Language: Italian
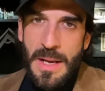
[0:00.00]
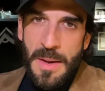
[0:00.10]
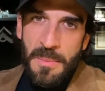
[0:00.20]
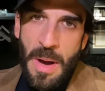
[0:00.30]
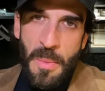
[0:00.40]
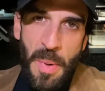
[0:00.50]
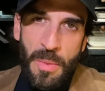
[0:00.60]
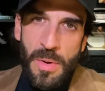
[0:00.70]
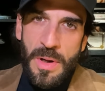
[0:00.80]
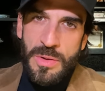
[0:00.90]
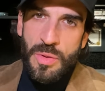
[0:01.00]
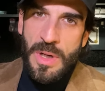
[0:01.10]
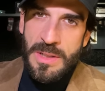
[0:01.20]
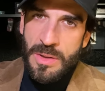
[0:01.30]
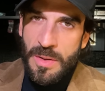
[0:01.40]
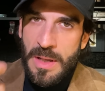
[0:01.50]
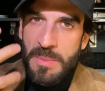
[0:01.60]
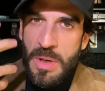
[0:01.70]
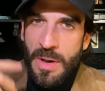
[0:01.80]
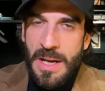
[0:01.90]
ma un po' quello che è successo nel
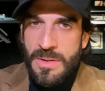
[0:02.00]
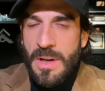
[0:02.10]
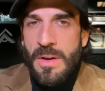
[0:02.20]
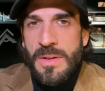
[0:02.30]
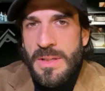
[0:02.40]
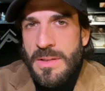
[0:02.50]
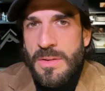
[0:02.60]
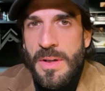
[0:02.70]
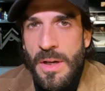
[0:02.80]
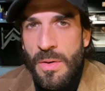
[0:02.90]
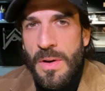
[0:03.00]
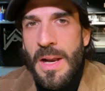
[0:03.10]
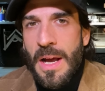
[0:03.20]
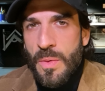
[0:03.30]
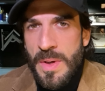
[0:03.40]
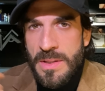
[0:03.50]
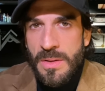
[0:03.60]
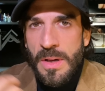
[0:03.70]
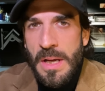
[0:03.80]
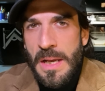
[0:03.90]
mio caso, nella nostra storia, con
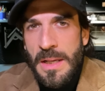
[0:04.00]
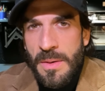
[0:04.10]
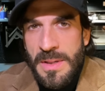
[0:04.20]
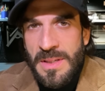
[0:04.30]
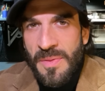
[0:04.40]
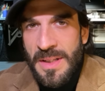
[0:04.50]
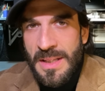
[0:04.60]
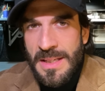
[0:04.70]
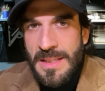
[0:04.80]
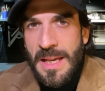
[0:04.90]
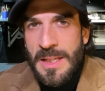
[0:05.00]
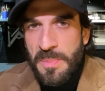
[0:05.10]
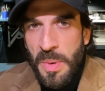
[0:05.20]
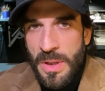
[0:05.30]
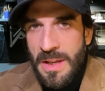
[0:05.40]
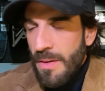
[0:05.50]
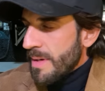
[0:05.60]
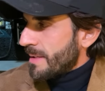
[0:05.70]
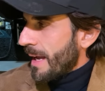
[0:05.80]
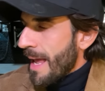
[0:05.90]
l'acquisto di questa fantastica sportiva.
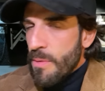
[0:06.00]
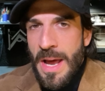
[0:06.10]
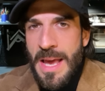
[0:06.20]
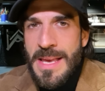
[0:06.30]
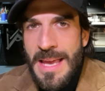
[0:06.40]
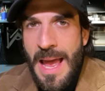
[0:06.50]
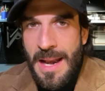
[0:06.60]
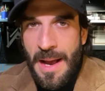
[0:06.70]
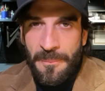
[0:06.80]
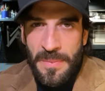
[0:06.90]
Questa è una Iena, è